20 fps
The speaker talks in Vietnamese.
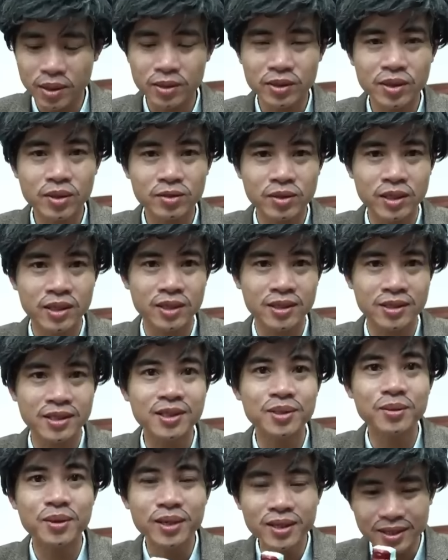bao nhiêu thì
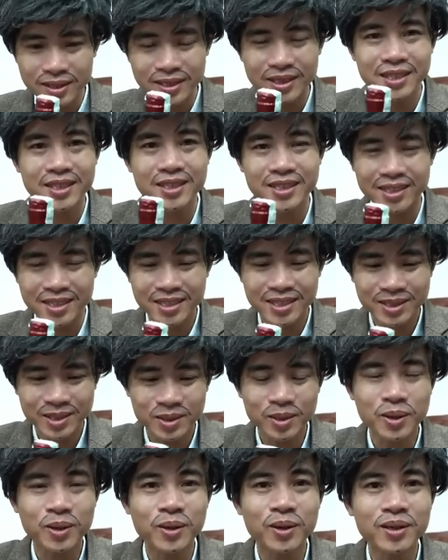cứ uống
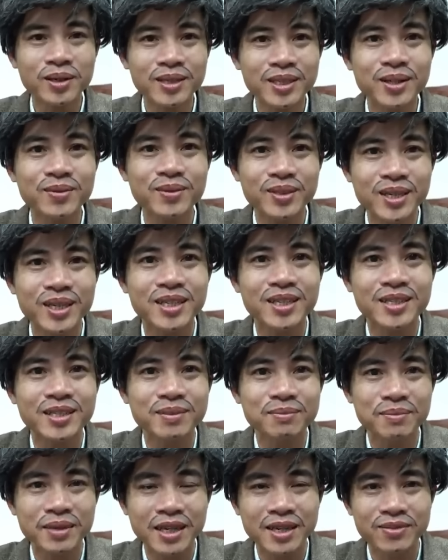cho có động lực
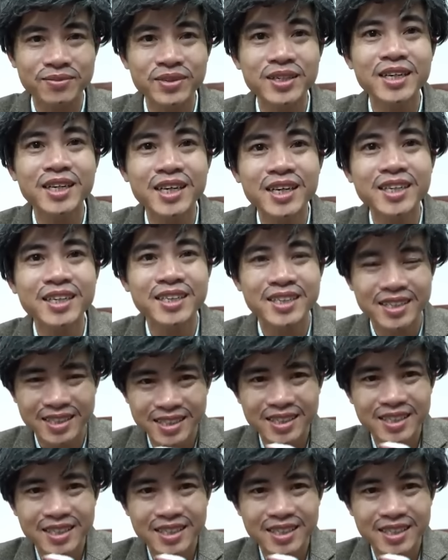mà vươn lên